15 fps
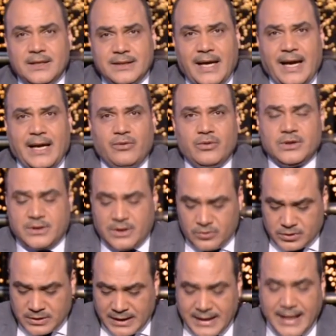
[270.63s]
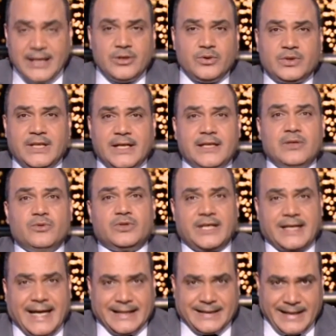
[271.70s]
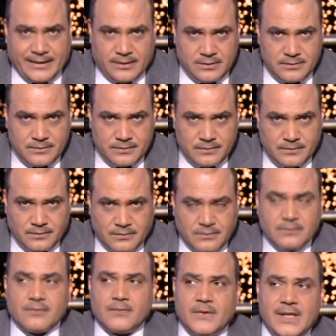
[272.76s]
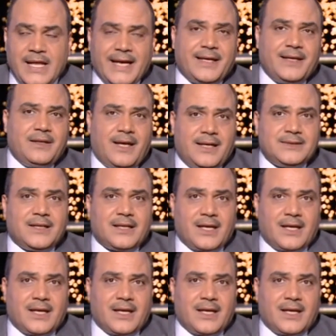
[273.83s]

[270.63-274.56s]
تحاول توصل لاي يوتيرن وترجع تاني لكن هذا